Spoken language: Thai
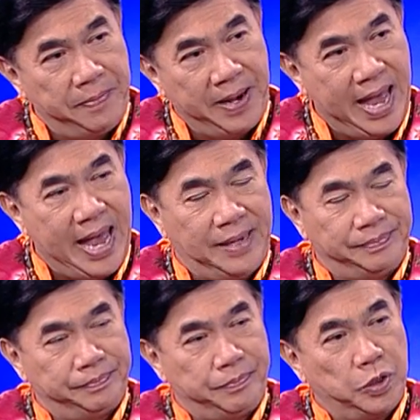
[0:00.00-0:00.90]
แพร่
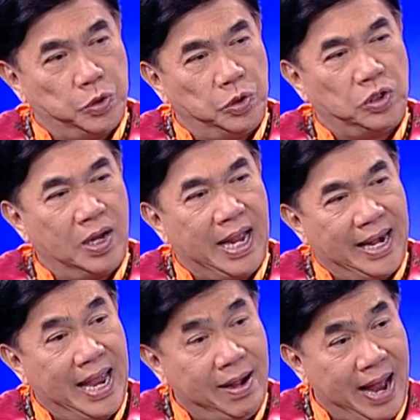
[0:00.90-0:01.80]
เพราะตุนต้องการ
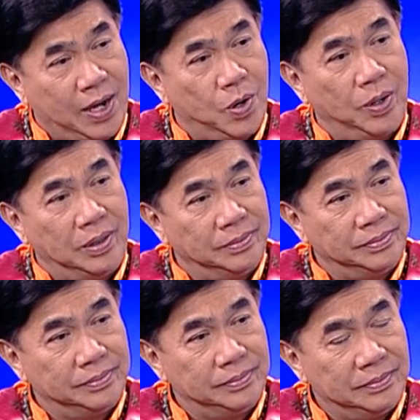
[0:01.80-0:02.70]
ให้ร้ายคน
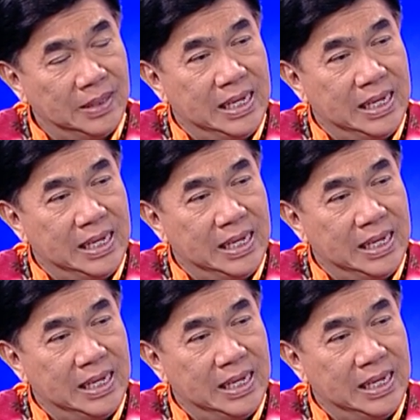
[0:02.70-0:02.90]
ครับ